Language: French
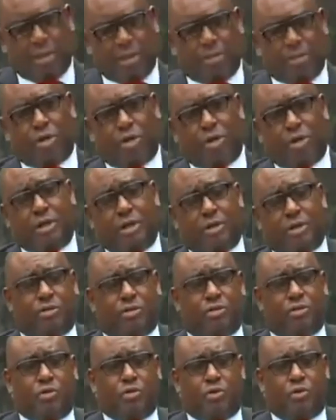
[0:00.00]
Bon, alors
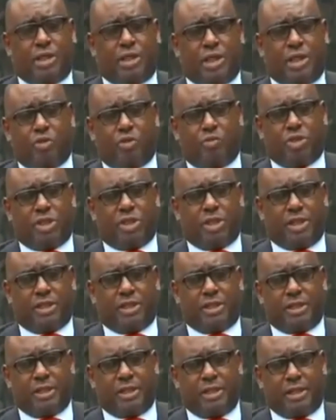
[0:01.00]
le Conseil, comme je disais,
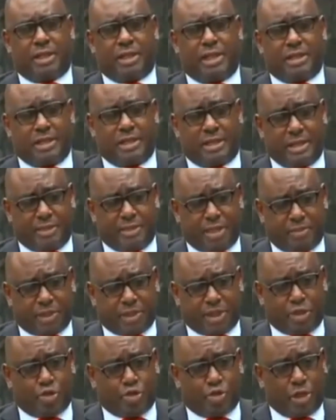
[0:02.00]
c'est 15 États membres
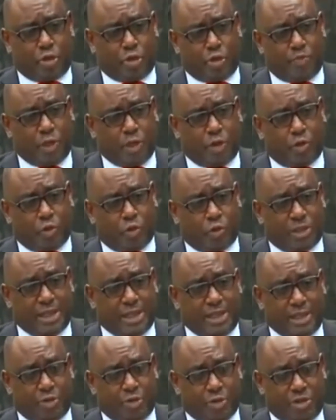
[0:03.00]
qui sont élus par le Conseil
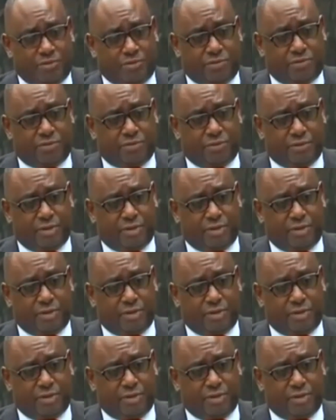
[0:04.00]
exécutif.